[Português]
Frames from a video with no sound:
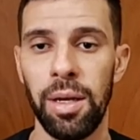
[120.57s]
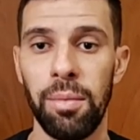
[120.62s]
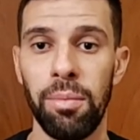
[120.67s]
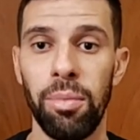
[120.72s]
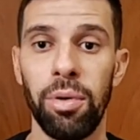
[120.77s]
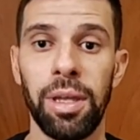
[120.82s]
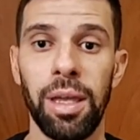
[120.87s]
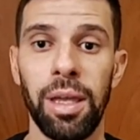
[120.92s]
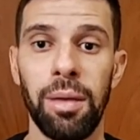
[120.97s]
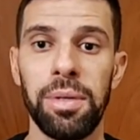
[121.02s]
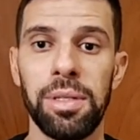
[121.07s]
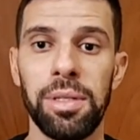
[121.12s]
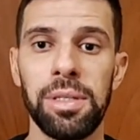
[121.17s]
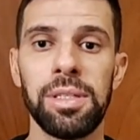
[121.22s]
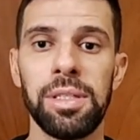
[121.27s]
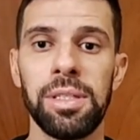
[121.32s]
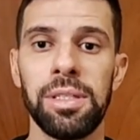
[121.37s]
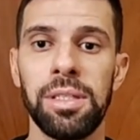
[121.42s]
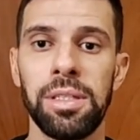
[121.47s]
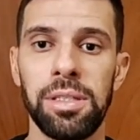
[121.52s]
porque
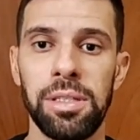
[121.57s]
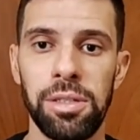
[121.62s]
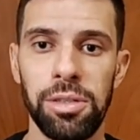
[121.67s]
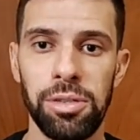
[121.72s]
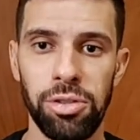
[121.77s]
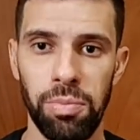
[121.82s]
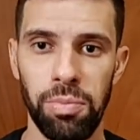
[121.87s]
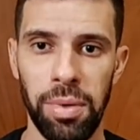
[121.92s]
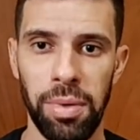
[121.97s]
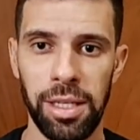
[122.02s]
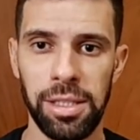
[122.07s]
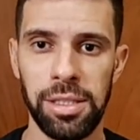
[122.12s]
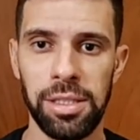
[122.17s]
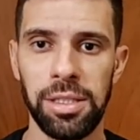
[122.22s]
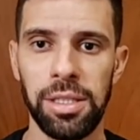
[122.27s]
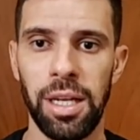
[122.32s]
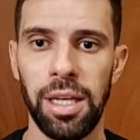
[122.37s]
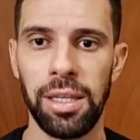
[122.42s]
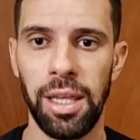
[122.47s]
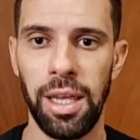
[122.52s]
precisa disso para as
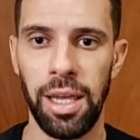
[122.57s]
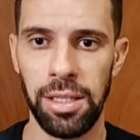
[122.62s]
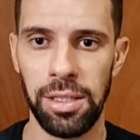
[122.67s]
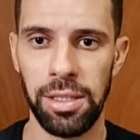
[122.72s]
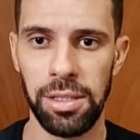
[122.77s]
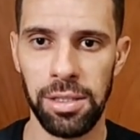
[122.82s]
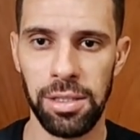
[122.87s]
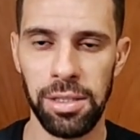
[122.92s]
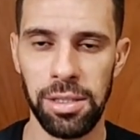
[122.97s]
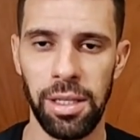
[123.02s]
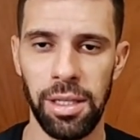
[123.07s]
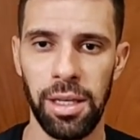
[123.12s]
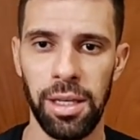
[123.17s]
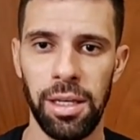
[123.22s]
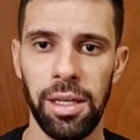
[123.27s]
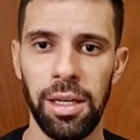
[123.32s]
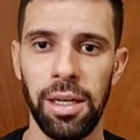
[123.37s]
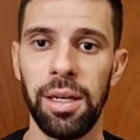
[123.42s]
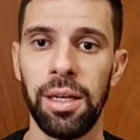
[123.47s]
estratégias, né?